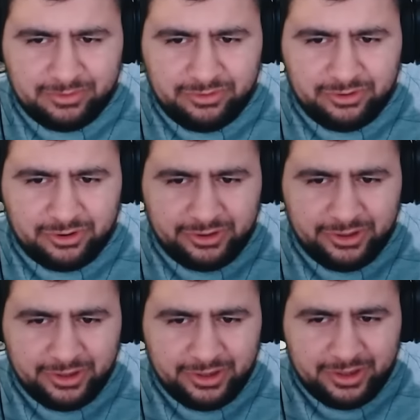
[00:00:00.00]
Yok.
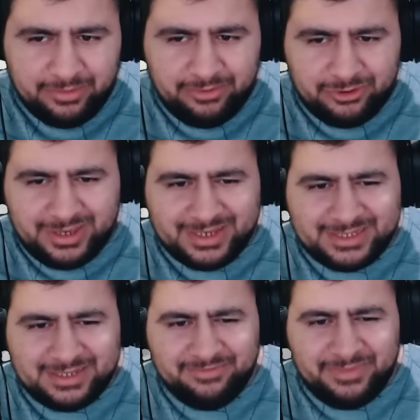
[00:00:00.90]
Bu
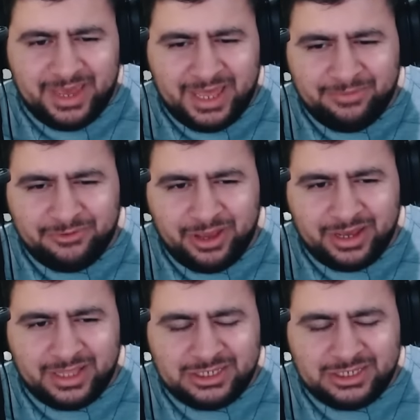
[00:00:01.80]
kesim yani buraya kadar